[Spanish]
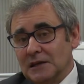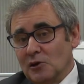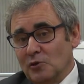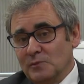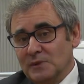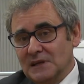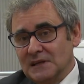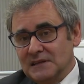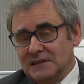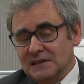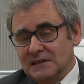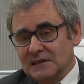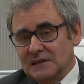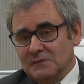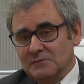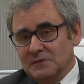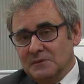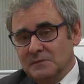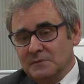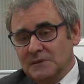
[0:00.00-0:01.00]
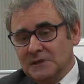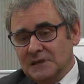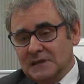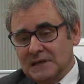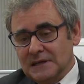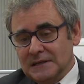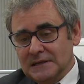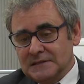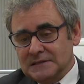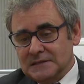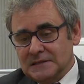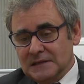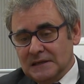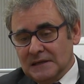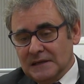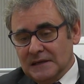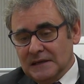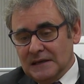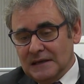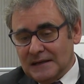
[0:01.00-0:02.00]
la homilética bíblica es el,
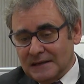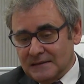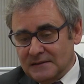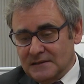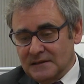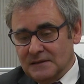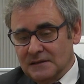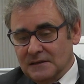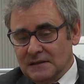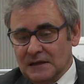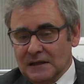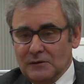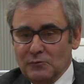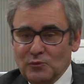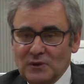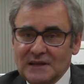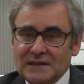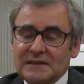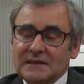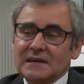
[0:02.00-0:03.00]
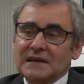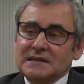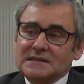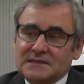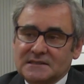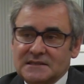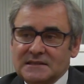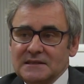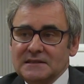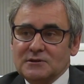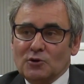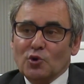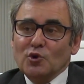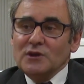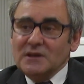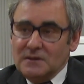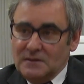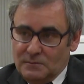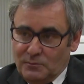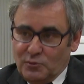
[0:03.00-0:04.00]
el arte, la homilética en sí
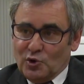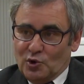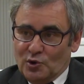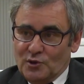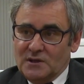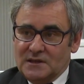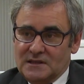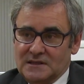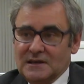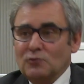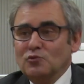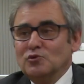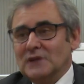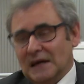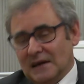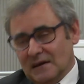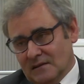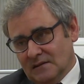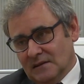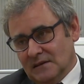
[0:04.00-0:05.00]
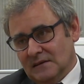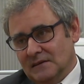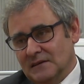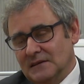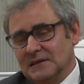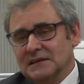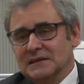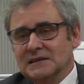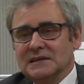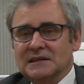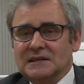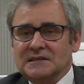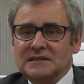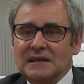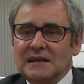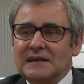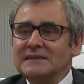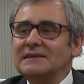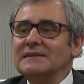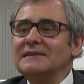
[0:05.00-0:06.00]
hoy por hoy es ya un arte es
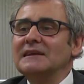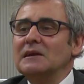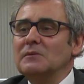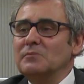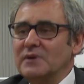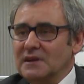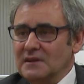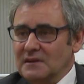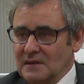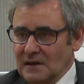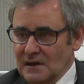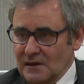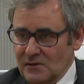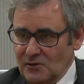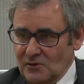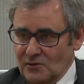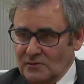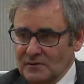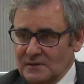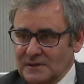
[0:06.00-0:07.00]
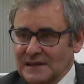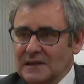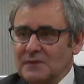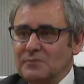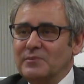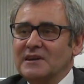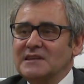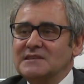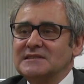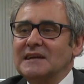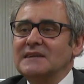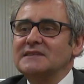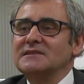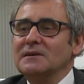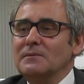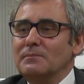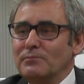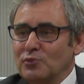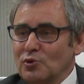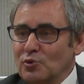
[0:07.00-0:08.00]
el arte de la predicación, del
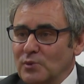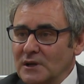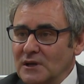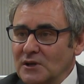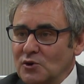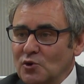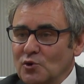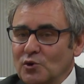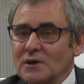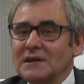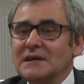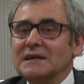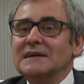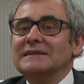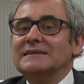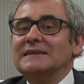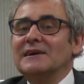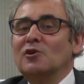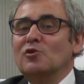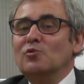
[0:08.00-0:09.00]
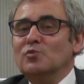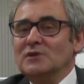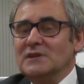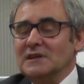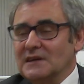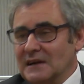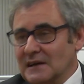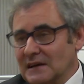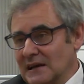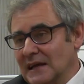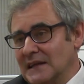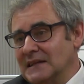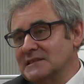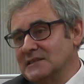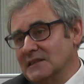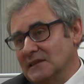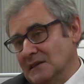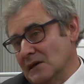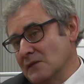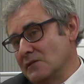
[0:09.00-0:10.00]
expresarse en público, de comunicar la
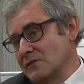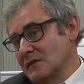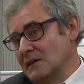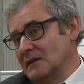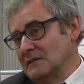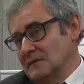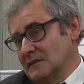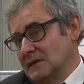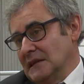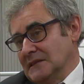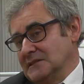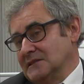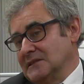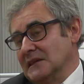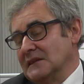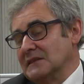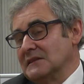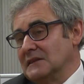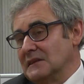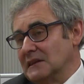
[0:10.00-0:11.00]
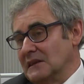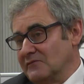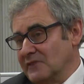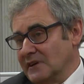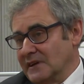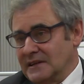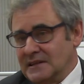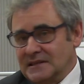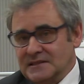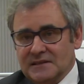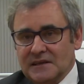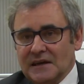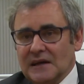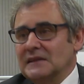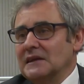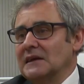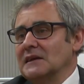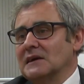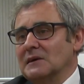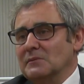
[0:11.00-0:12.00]
enseñanza, la enseñanza de la fe
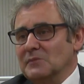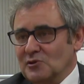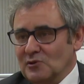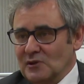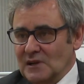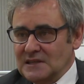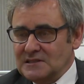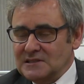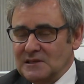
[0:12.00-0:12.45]
cristiana, el camino de la